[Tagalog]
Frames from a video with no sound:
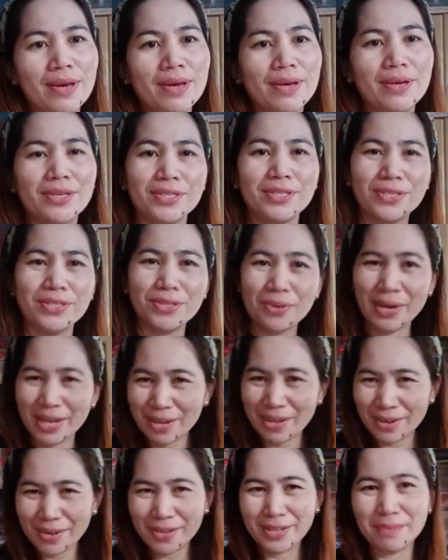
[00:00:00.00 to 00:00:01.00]
So
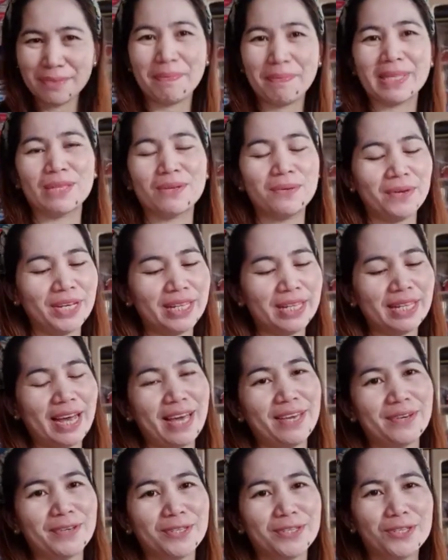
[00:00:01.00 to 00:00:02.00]
ayun, patuloy
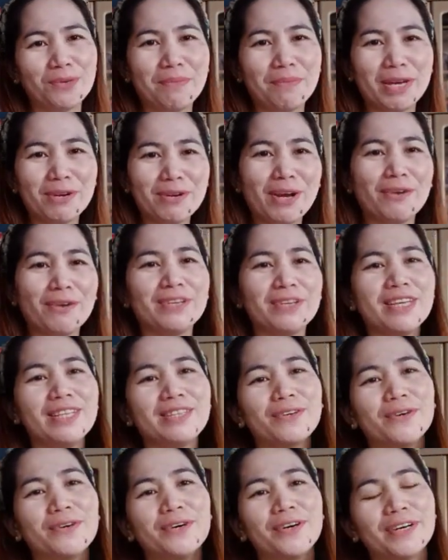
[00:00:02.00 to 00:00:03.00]
tayo. So meron ako
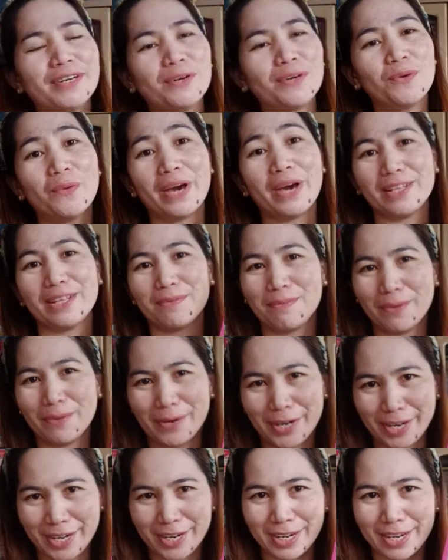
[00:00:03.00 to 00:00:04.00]
dito ang
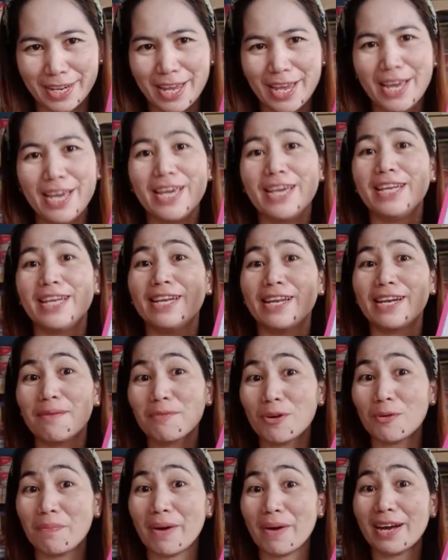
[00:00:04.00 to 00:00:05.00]
whiteboard. Hiniram
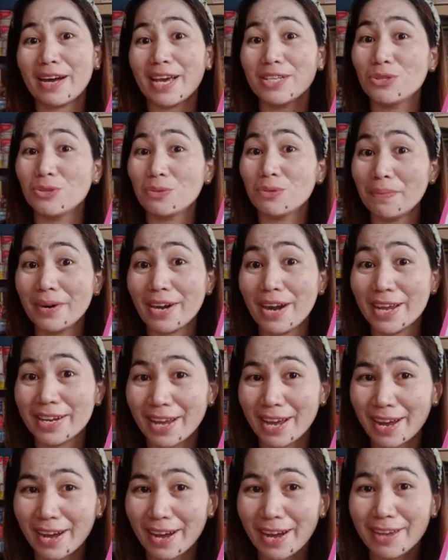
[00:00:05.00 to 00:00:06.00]
ko pa kay super
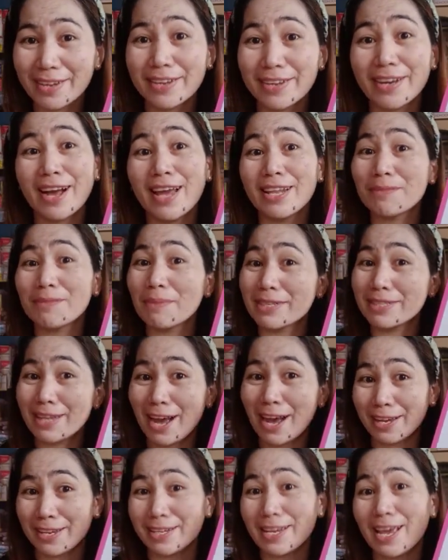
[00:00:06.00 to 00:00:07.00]
anak. Nagalit pa
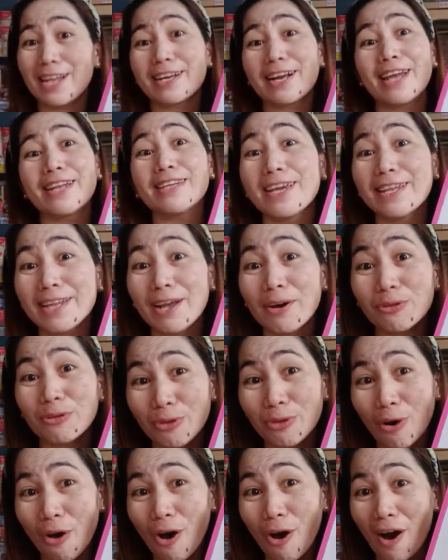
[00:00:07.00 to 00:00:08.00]
sa akin dahil kanya daw
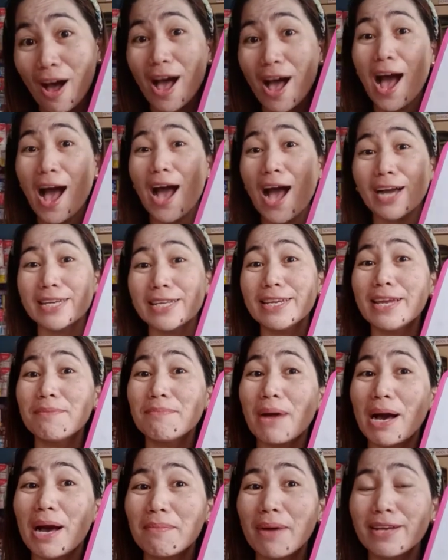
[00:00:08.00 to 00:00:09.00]
to. Akin yan
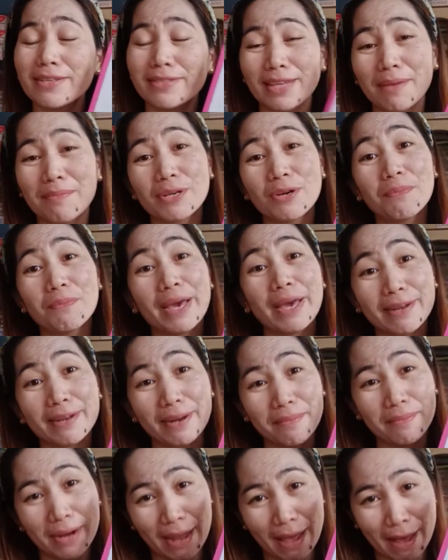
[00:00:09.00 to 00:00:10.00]
mama, sabi ko
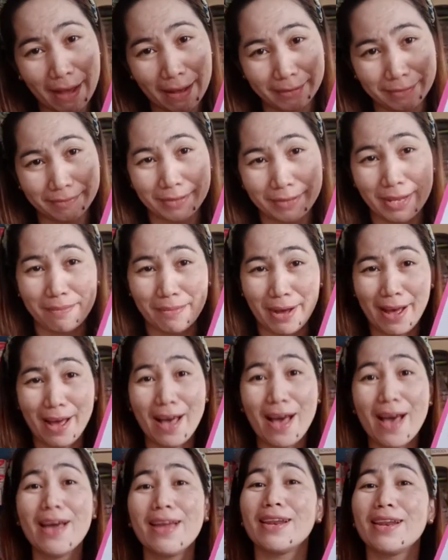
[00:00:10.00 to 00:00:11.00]
pahiram lang. ba? Diba?
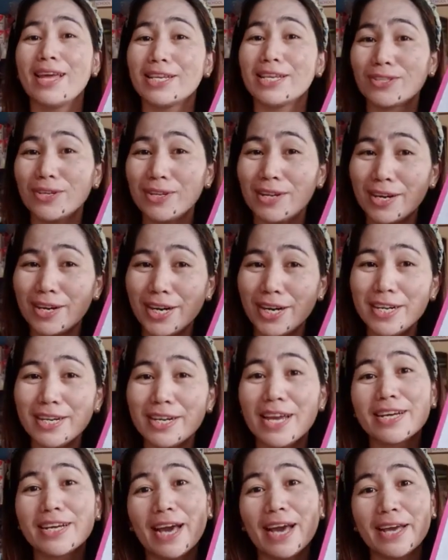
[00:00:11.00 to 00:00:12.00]
Lesson learned,
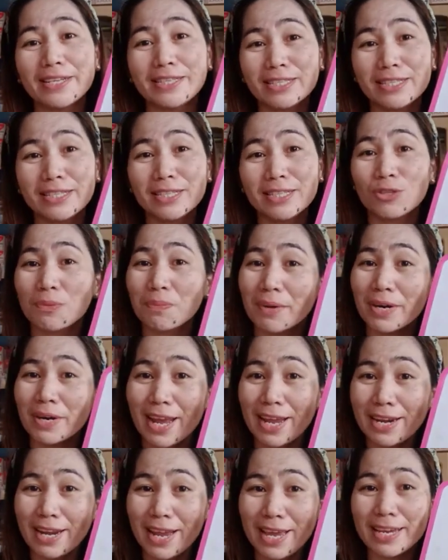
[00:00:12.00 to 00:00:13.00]
kahit si super
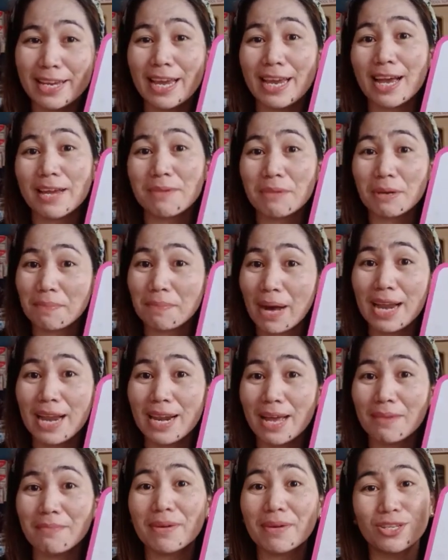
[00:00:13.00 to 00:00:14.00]
nanay, kailangan
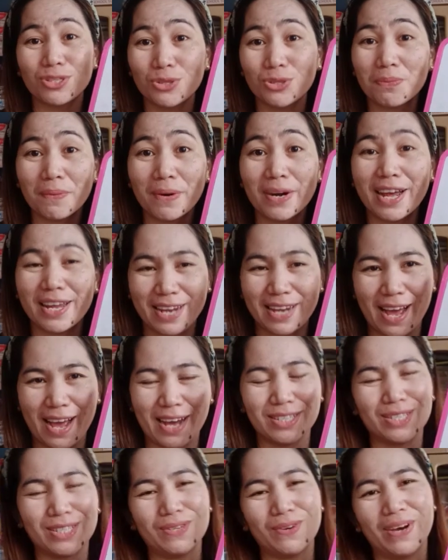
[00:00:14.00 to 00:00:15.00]
magpaalam kay super anak.
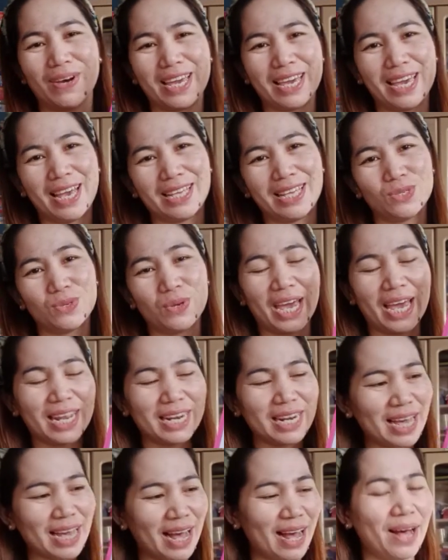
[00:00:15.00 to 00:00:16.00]
So ayan, so
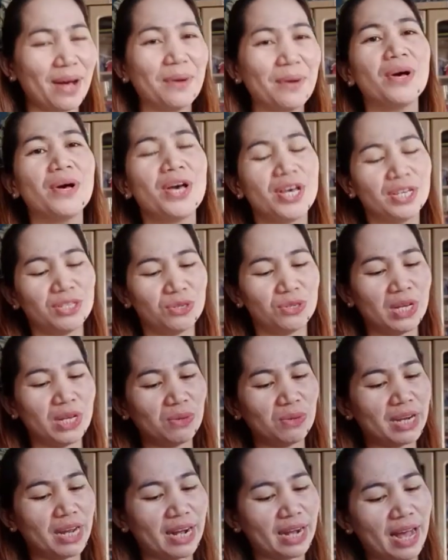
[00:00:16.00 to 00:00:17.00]
anyhow, so
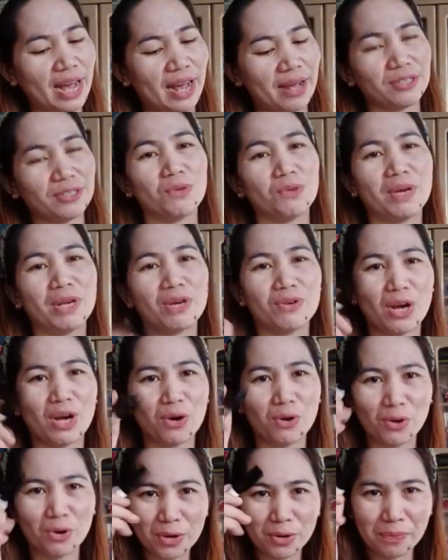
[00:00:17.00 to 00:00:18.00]
ito na nga. So meron
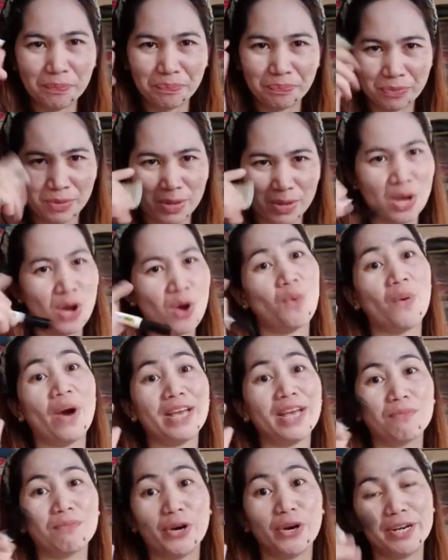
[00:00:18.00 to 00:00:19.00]
akong
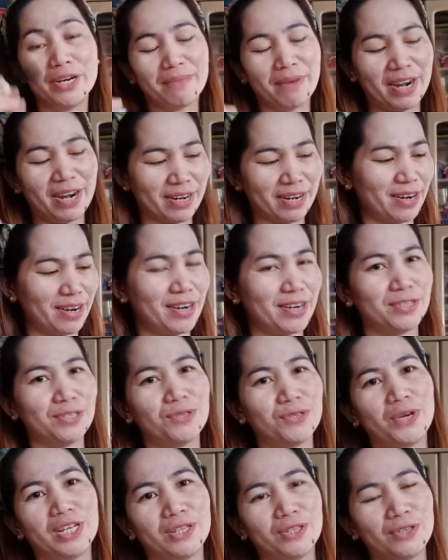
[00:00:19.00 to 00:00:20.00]
whiteboard marker.
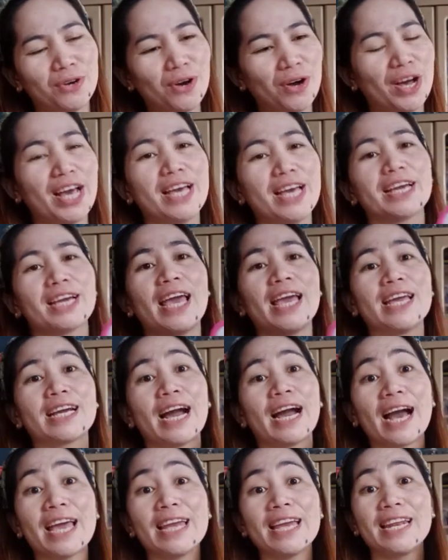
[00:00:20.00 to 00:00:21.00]
So ito, kaya
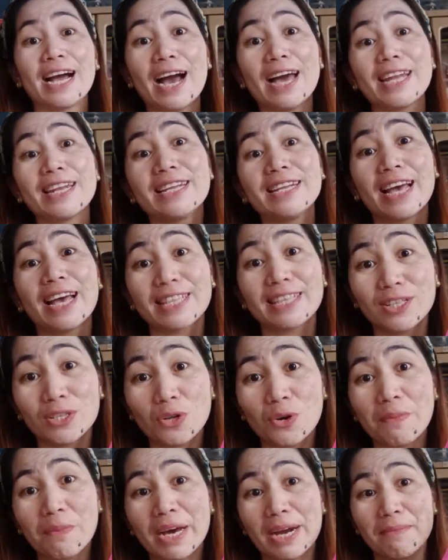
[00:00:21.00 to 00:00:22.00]
kakailanganin natin
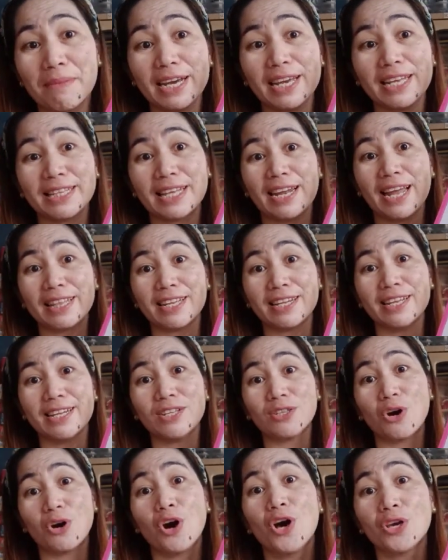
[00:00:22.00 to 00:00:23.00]
to para makita natin
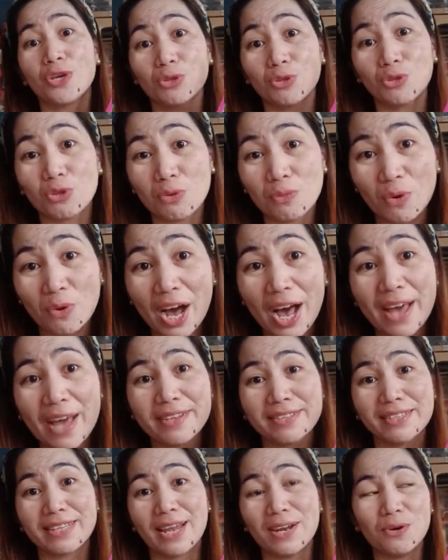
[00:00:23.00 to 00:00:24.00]
dito yung tubuan
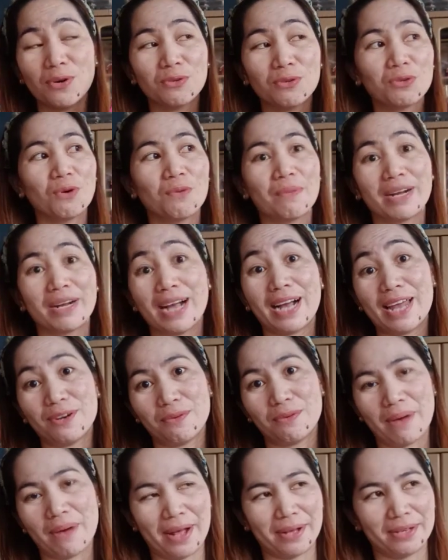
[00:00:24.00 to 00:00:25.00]
sa load kung magkano
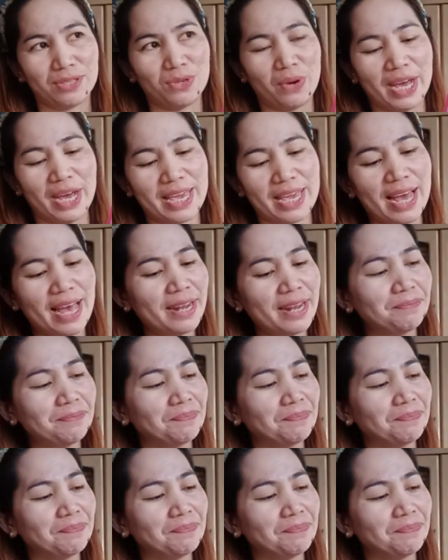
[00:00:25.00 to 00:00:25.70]
ba. So ayan,